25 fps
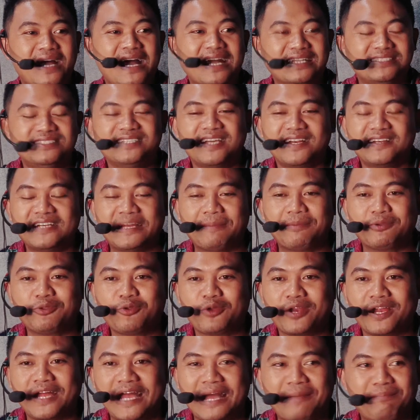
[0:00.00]
mengajar dapat
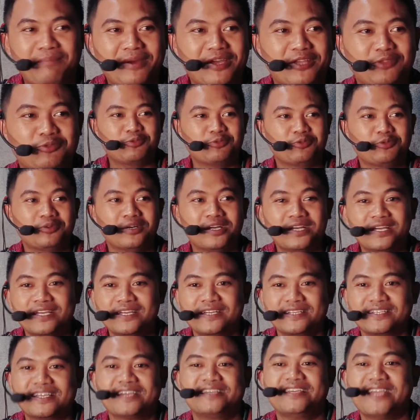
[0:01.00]
orang apa itu
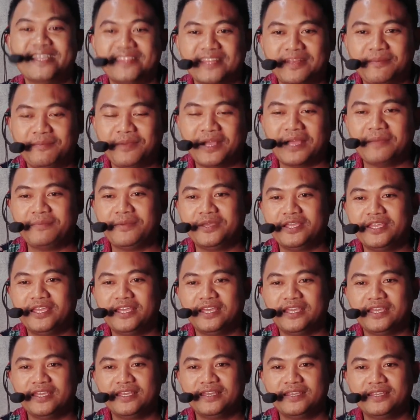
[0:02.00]
kegiatan
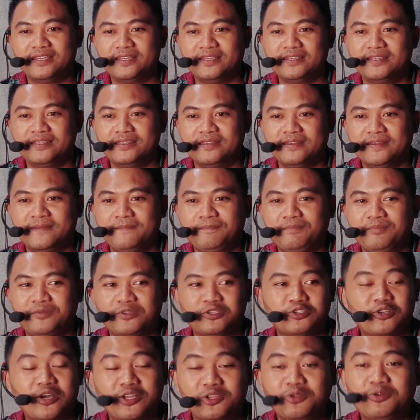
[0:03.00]
PKPG
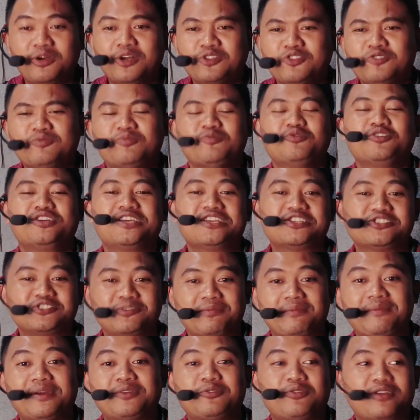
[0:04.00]
atau atau mungkin
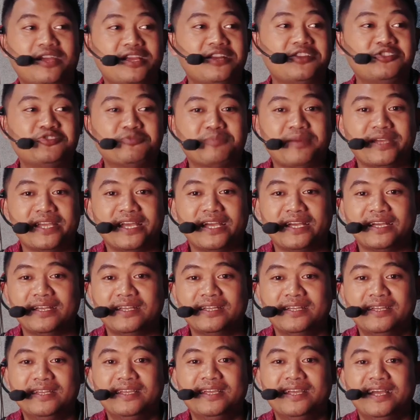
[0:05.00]
memang orang ini cuma
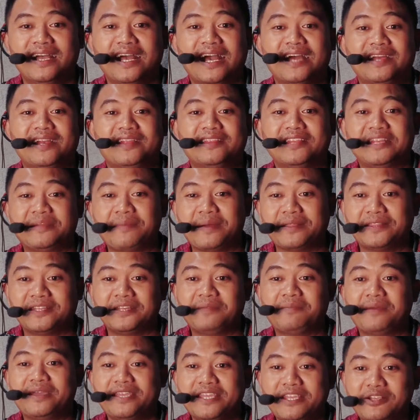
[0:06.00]
yang ngana
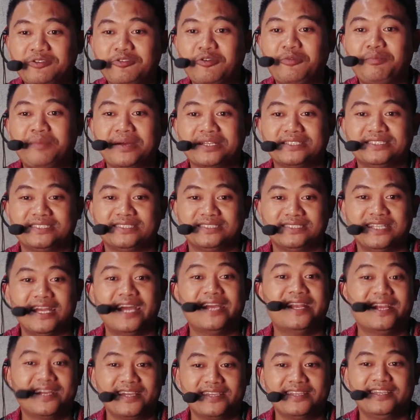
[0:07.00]
terima-terima iko pas
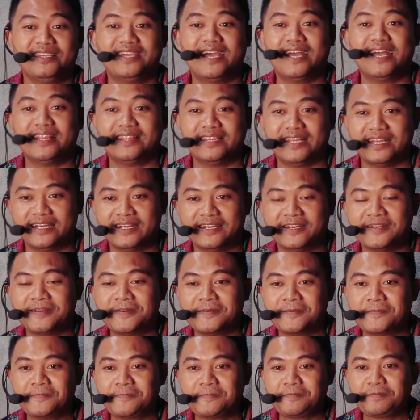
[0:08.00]
ada kegiatan
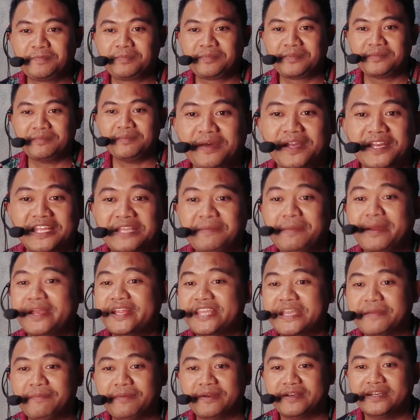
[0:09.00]
mar
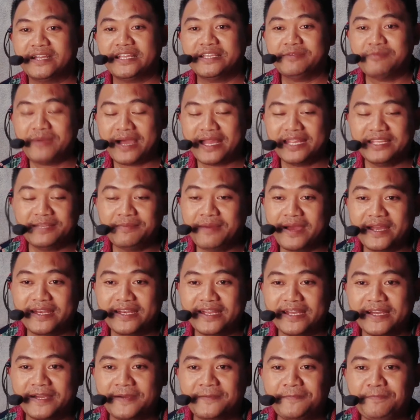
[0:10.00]
ibadahnya pernah iba,
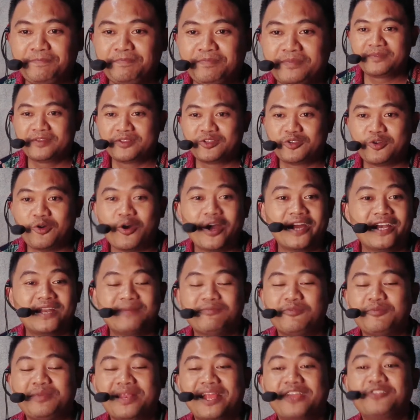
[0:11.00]
ibadah kok
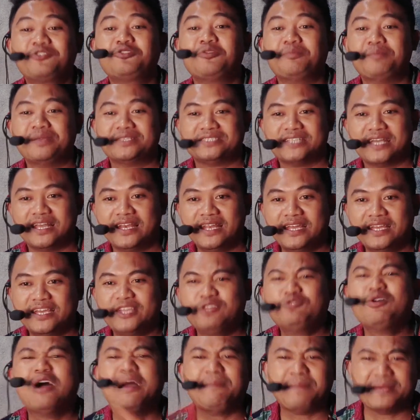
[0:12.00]
ngana mau bilang itu dompet salah
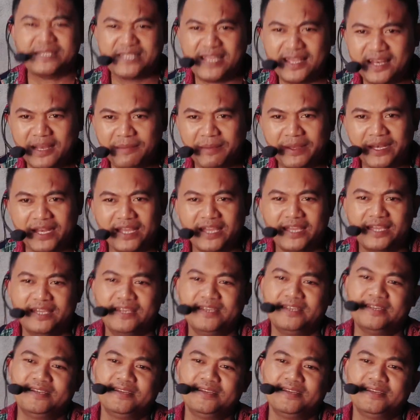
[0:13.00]
itu nggak salah penak